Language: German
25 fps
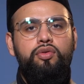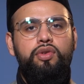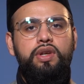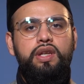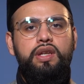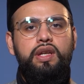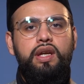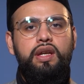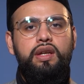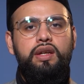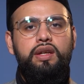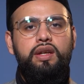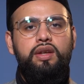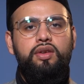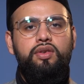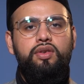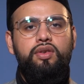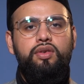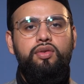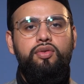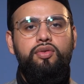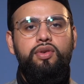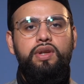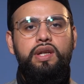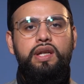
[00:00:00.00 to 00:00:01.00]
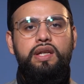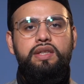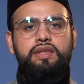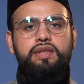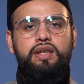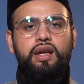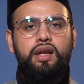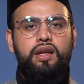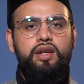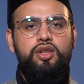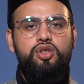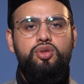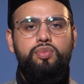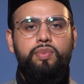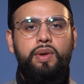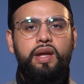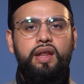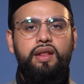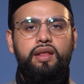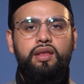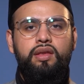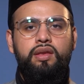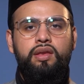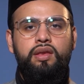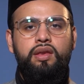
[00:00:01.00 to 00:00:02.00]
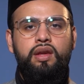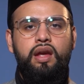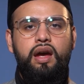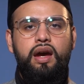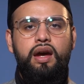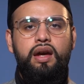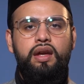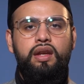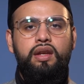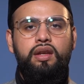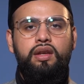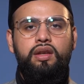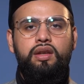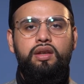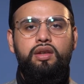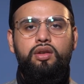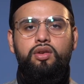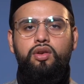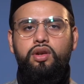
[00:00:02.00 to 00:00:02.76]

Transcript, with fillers: wie denn das finanzielle Spenden ein